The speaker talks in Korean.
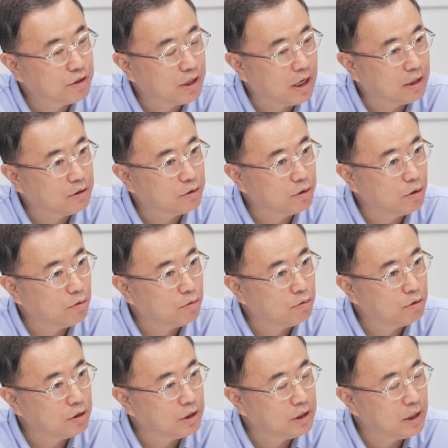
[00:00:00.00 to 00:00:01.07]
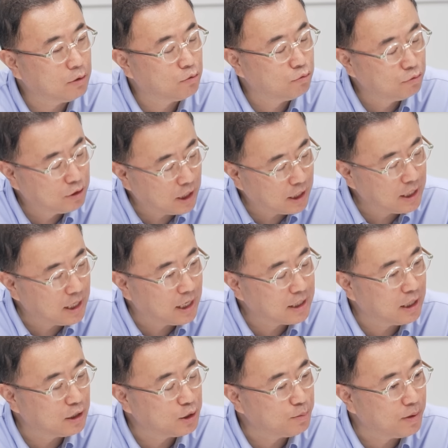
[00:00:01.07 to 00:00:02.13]
같은 경우는 진짜 누차
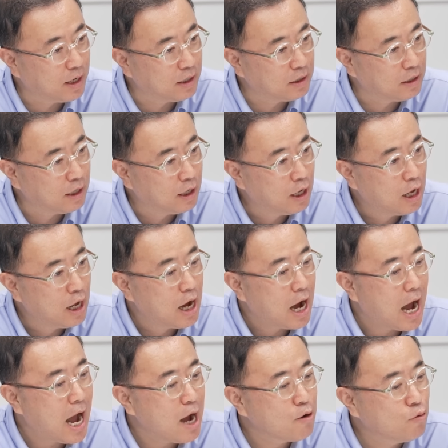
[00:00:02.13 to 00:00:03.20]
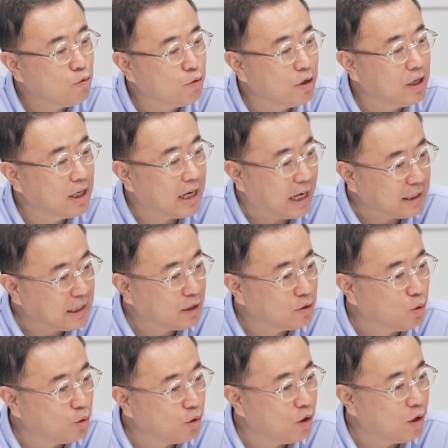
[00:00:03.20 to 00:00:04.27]
이야기하지만 아니, 그건... 한국인이 가장
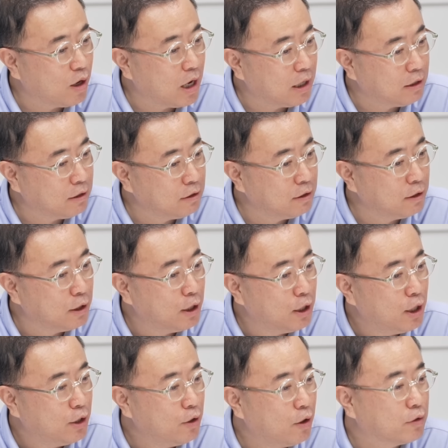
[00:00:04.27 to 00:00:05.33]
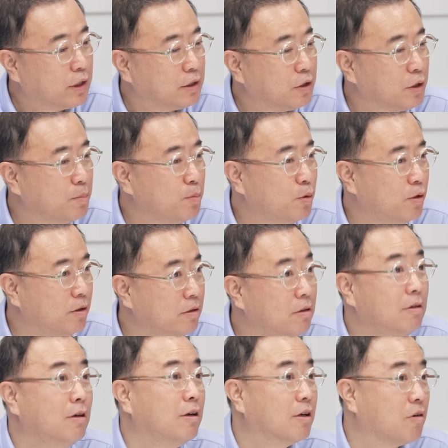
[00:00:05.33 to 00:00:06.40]
존경하는 역사적 인물
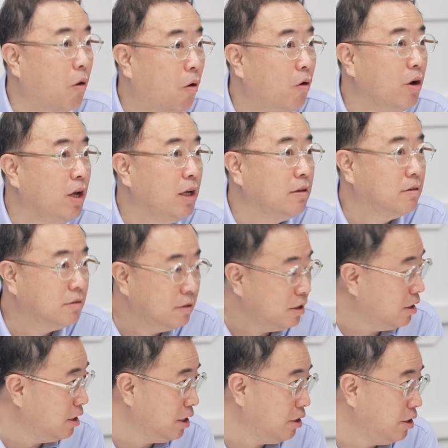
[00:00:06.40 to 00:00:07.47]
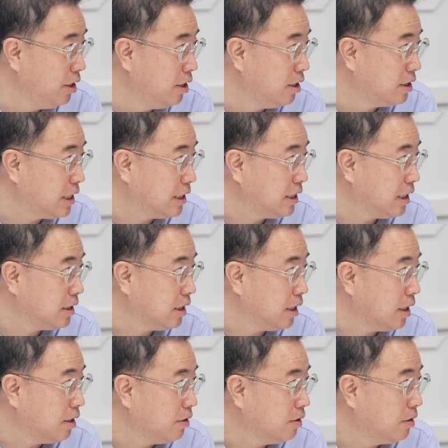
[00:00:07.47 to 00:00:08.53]
늘 거의 늘 1위를
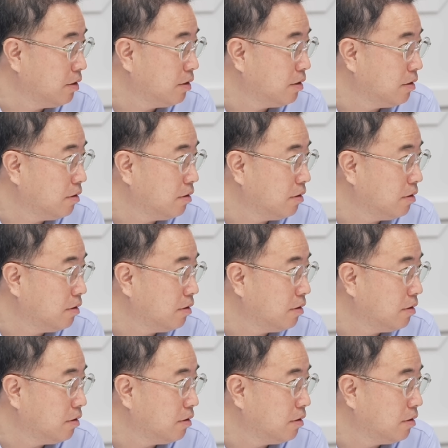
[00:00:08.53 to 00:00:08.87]
차지하잖아요. 네.